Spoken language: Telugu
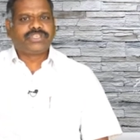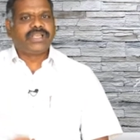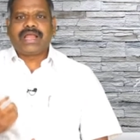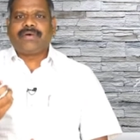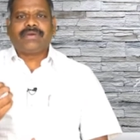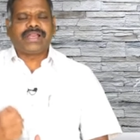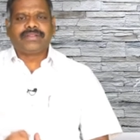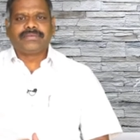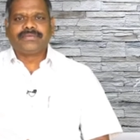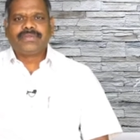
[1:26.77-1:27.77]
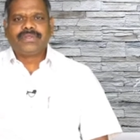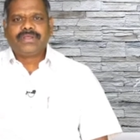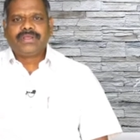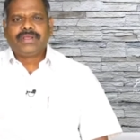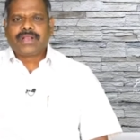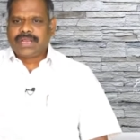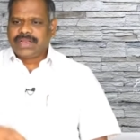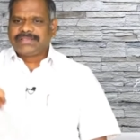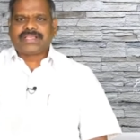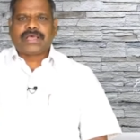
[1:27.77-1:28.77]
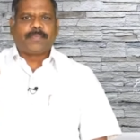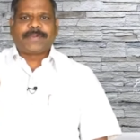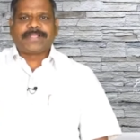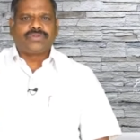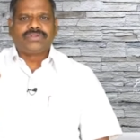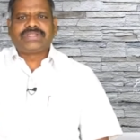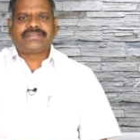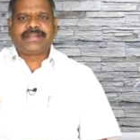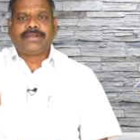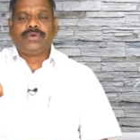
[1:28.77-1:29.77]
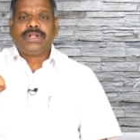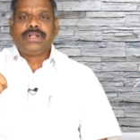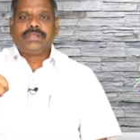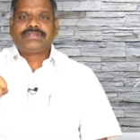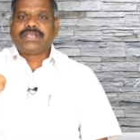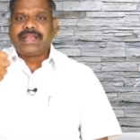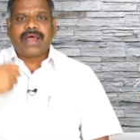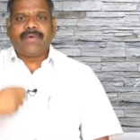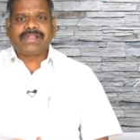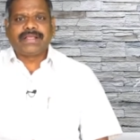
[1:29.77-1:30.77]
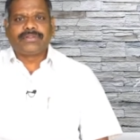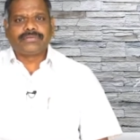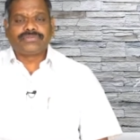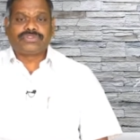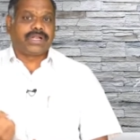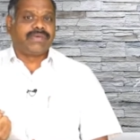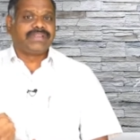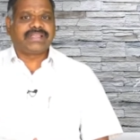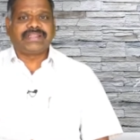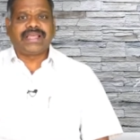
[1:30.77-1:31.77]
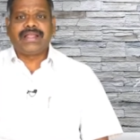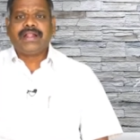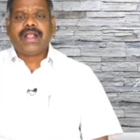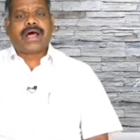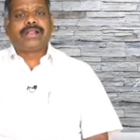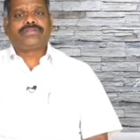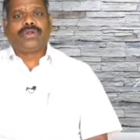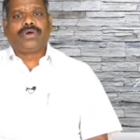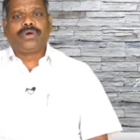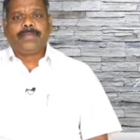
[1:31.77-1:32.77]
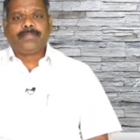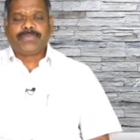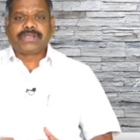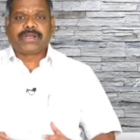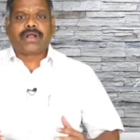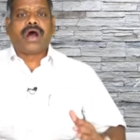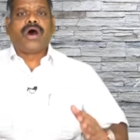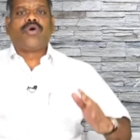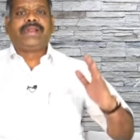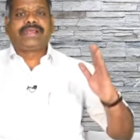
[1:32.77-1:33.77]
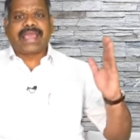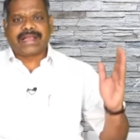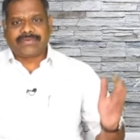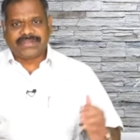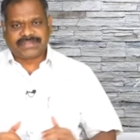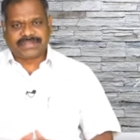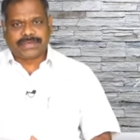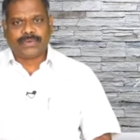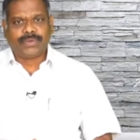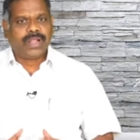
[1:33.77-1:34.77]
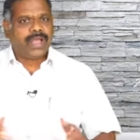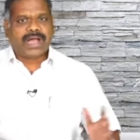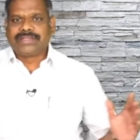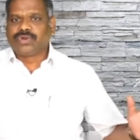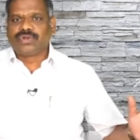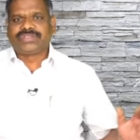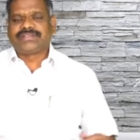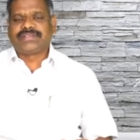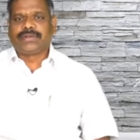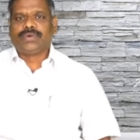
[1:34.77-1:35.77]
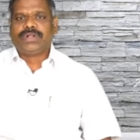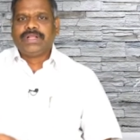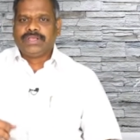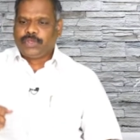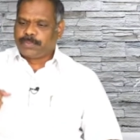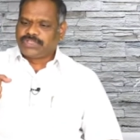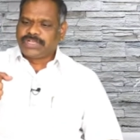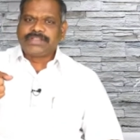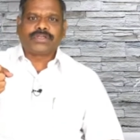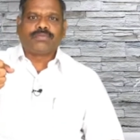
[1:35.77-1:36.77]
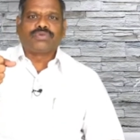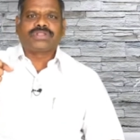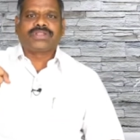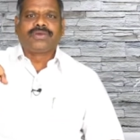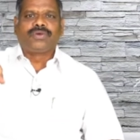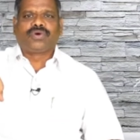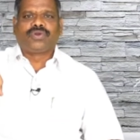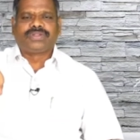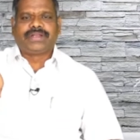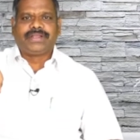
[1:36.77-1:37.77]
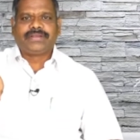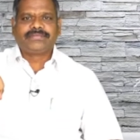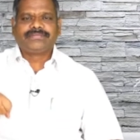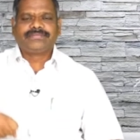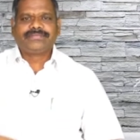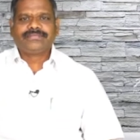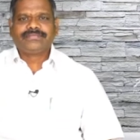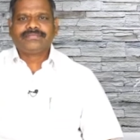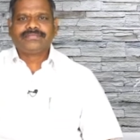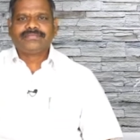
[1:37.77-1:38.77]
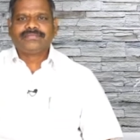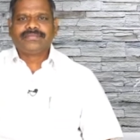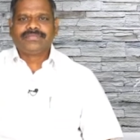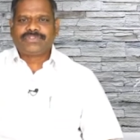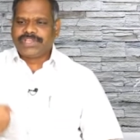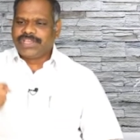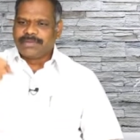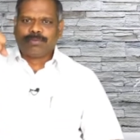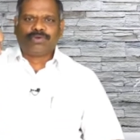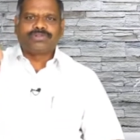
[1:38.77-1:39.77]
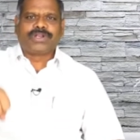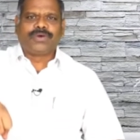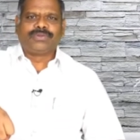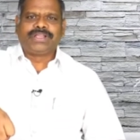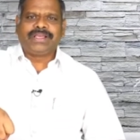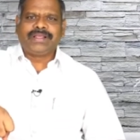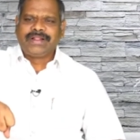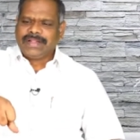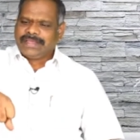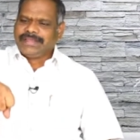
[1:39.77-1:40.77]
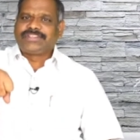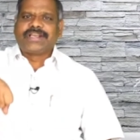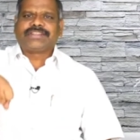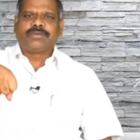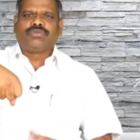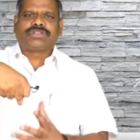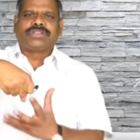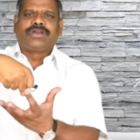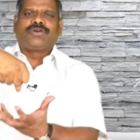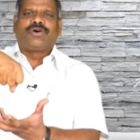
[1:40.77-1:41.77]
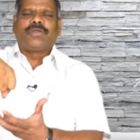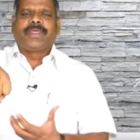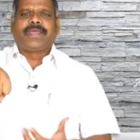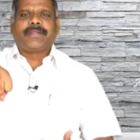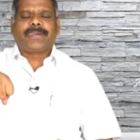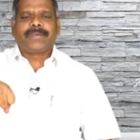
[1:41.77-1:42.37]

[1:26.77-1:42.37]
చేయి రావట్లేదు నాలుగైదు సార్లు ప్రయత్నం చేశాడు చేయి రావట్లేదు చిన్న వయసు కదా అంతలో ఇంకా గావుమని కేక వేసేసాడు అందరూ వచ్చేసారు ఇప్పుడు చేతికి ముంత తగులుకొని ఉందండి చెయ్యేమో ముంతలో ఉంది ఈ చేతికి ముంత తగులుకొని ఉంది